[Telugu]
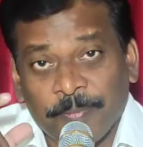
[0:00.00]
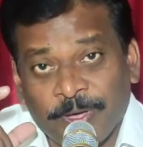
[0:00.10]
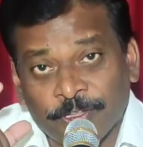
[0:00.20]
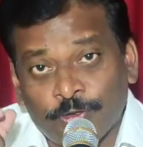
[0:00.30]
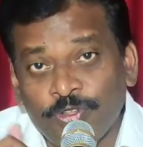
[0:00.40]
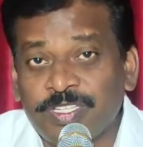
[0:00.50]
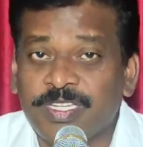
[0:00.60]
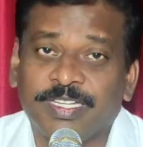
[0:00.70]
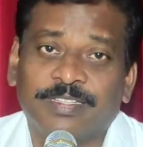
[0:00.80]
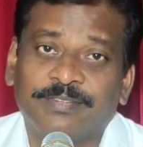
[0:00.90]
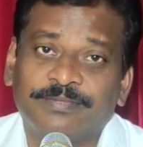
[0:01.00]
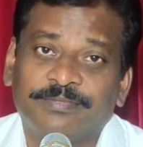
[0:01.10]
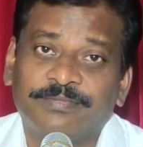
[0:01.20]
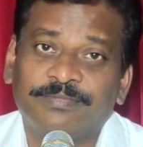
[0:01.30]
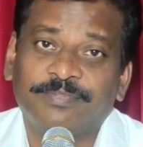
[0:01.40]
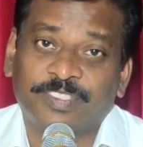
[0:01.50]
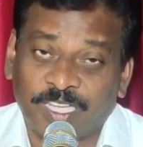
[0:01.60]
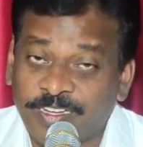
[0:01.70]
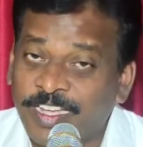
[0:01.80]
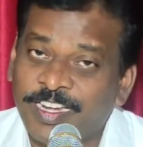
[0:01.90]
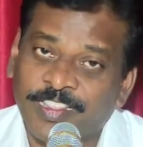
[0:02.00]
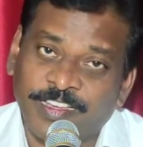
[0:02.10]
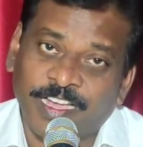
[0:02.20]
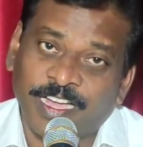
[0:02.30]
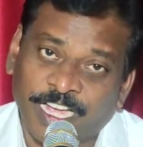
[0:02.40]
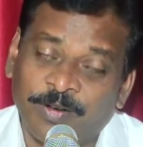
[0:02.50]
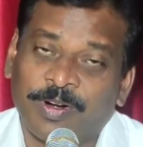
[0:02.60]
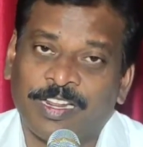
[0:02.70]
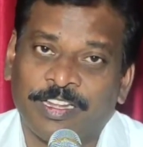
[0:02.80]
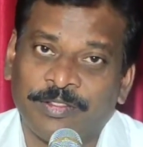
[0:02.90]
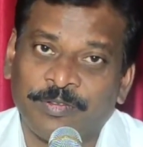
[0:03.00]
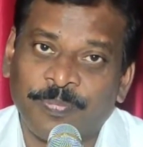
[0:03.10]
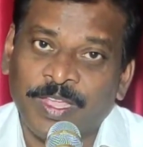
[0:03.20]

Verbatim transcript: మన దృష్టి సరి అయినదిగా కనబడలేదు